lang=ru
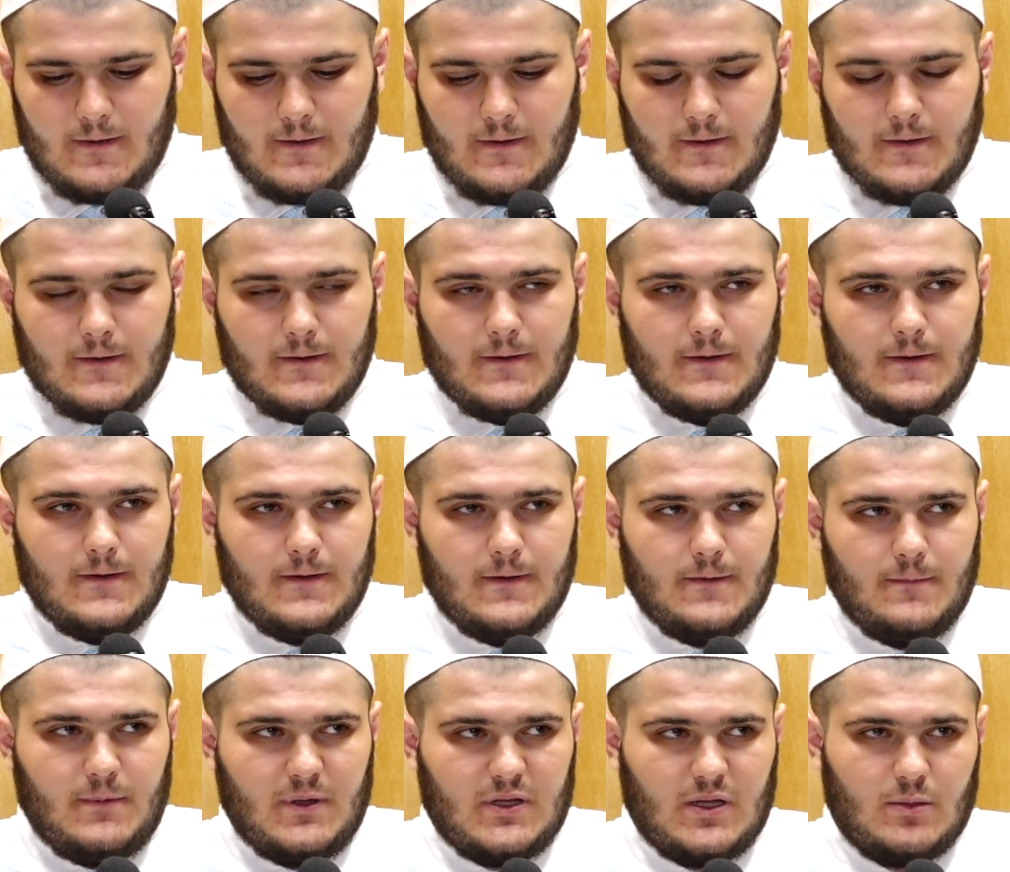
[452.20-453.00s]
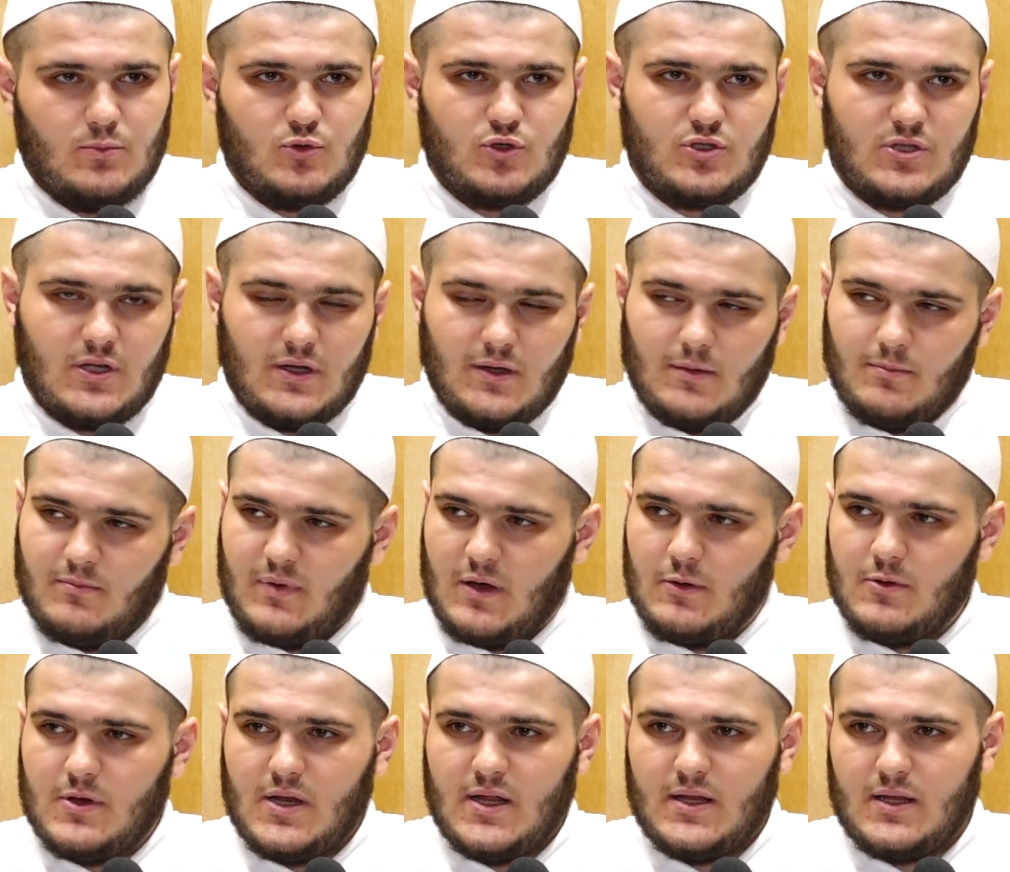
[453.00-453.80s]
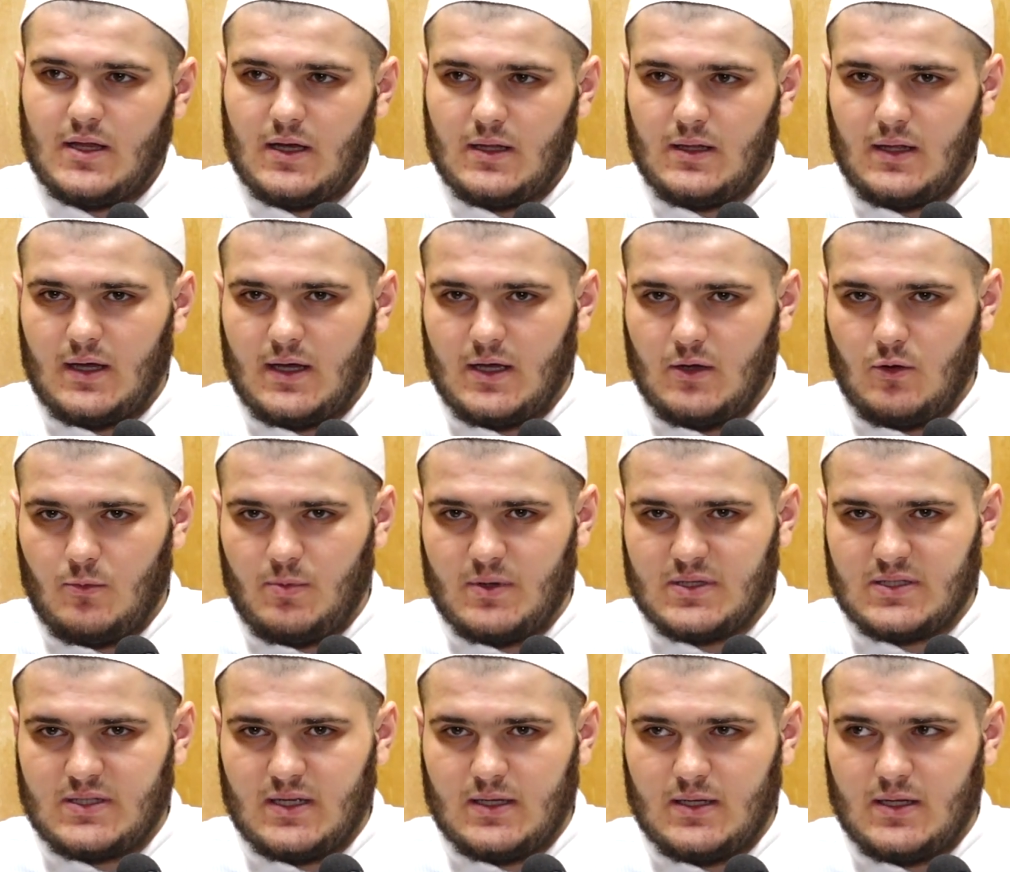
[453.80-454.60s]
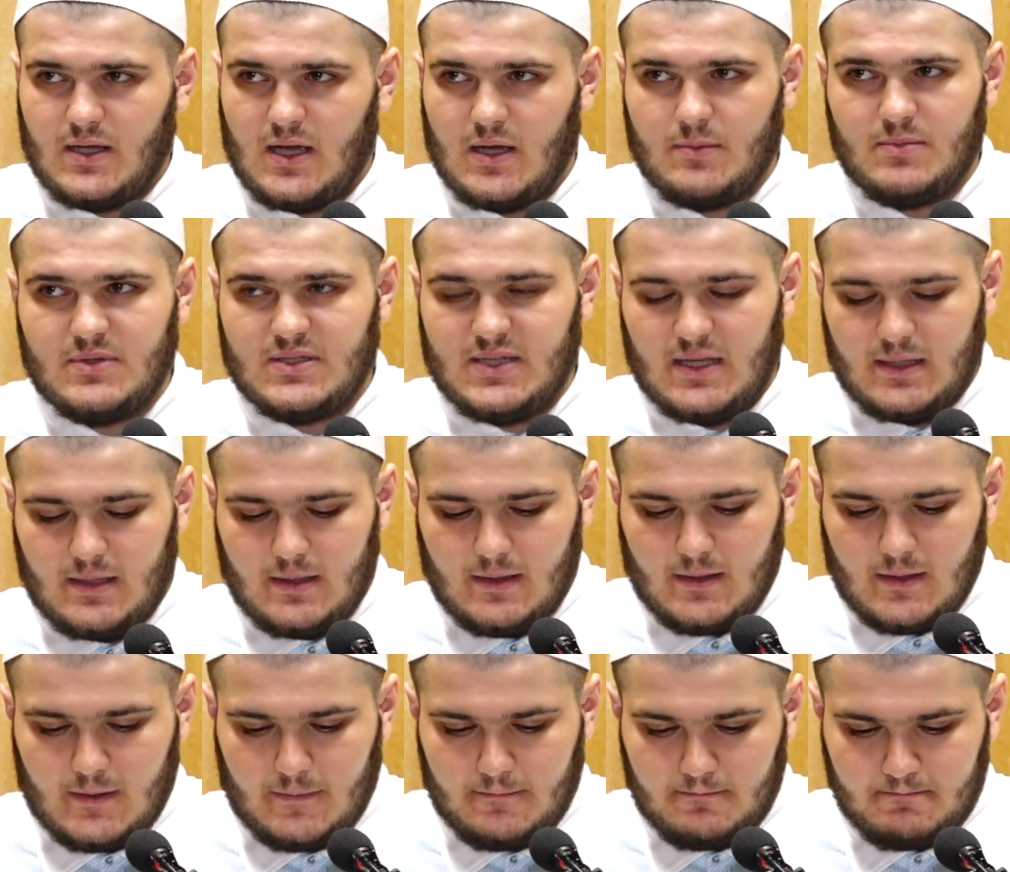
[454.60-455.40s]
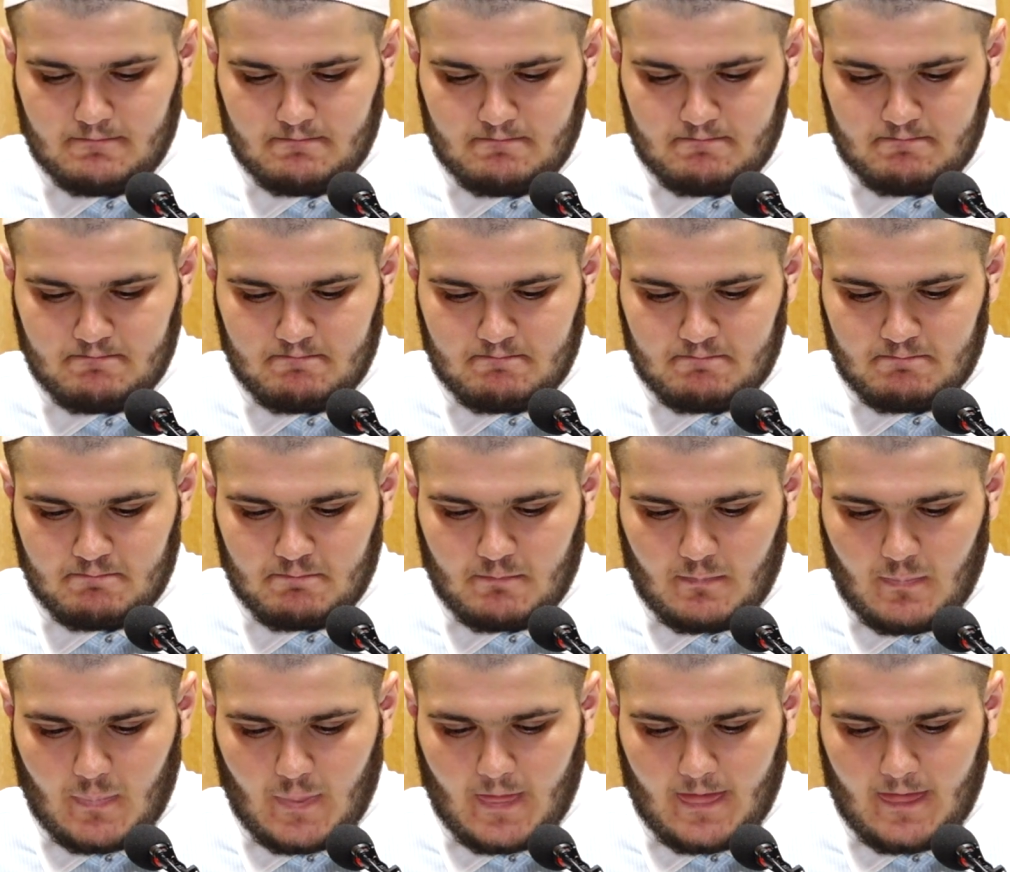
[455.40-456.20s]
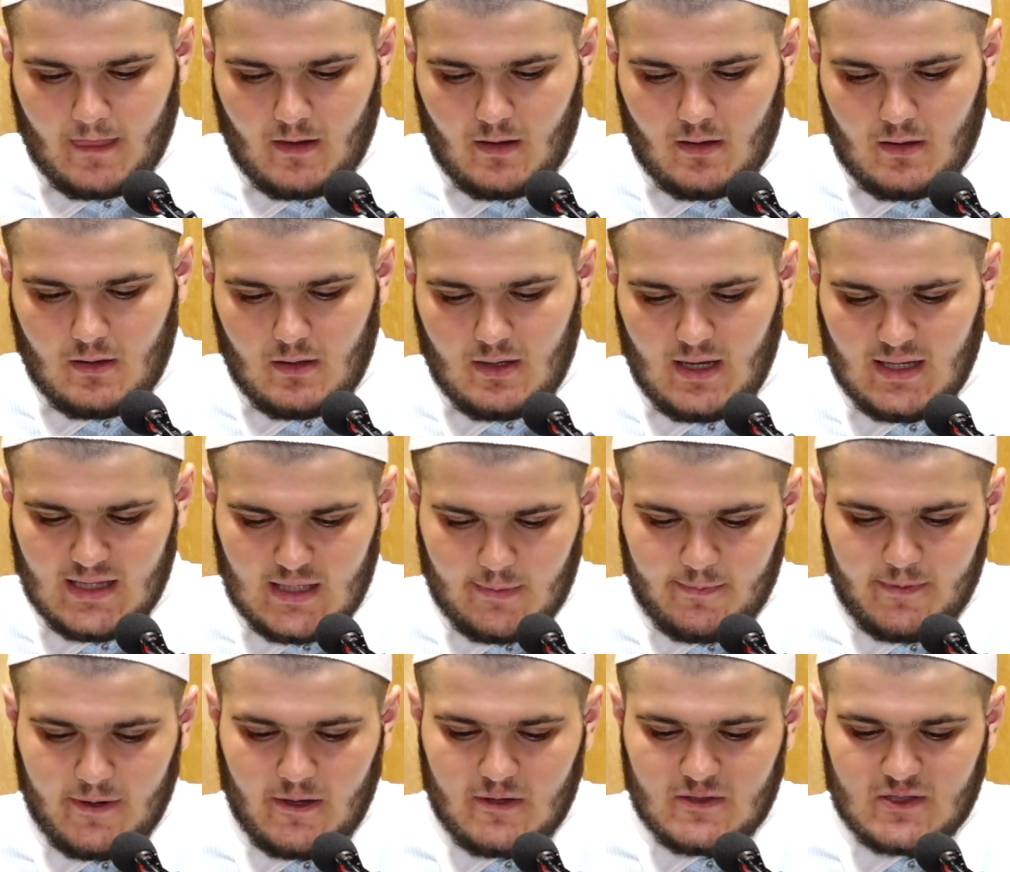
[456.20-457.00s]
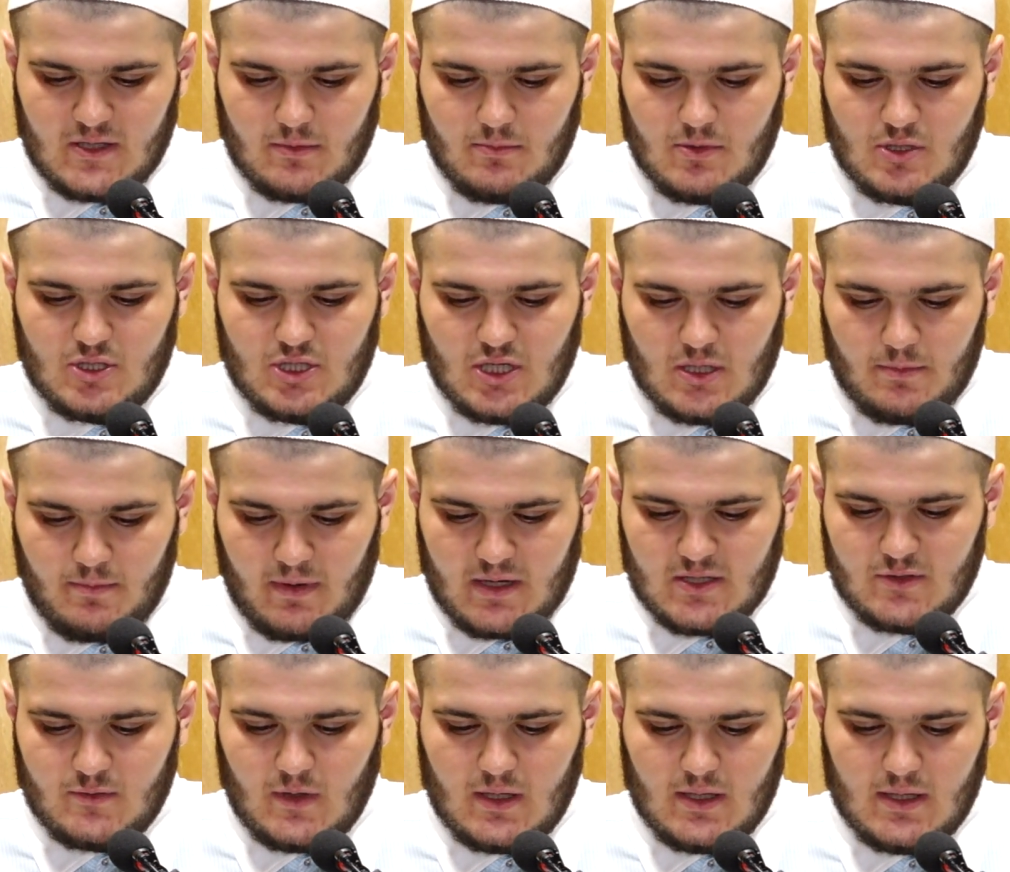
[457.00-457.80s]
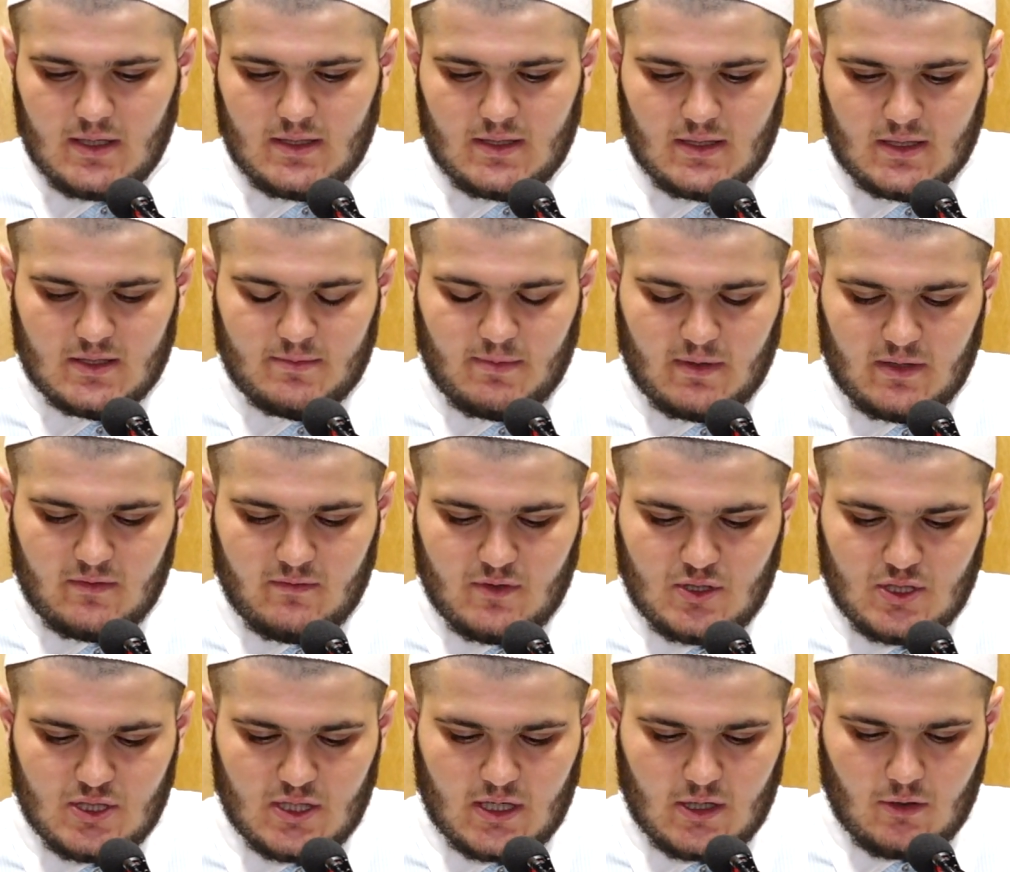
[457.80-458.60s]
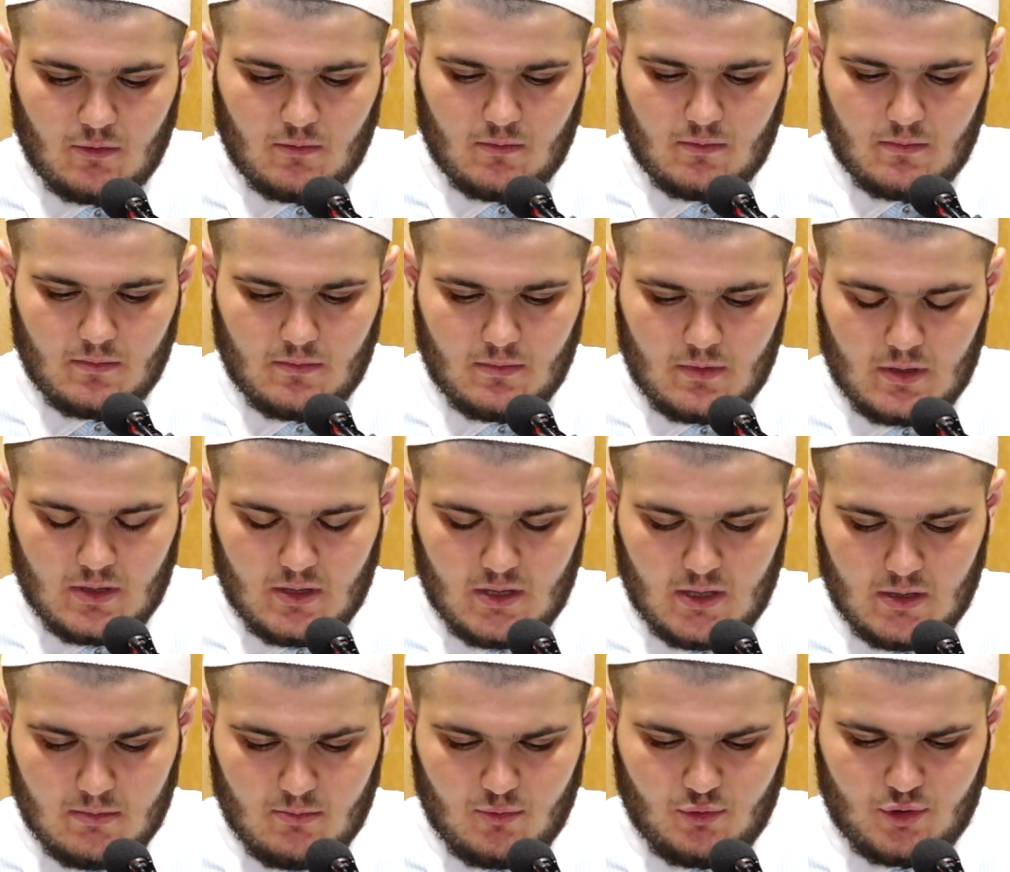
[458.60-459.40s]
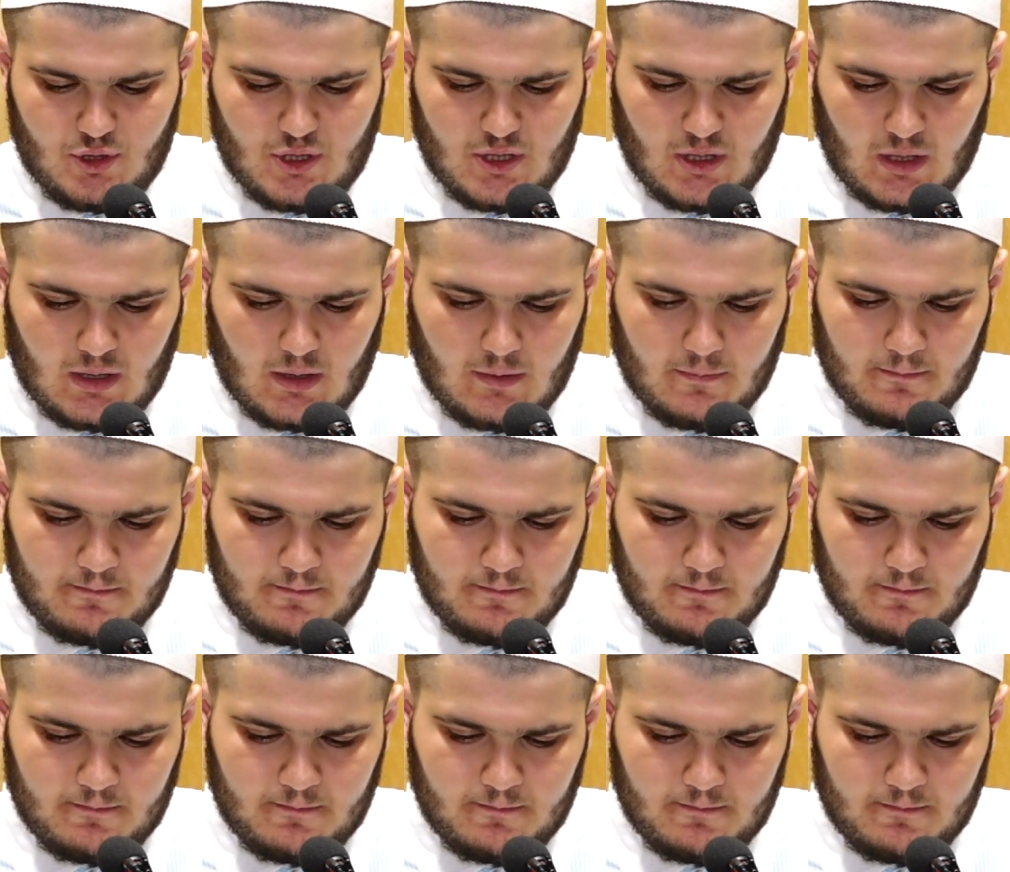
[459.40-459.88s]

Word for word: э, потому что повеление Аллаха и его посланника обязательно. Я направился в мечеть, позвал этих сподвижников неимущих,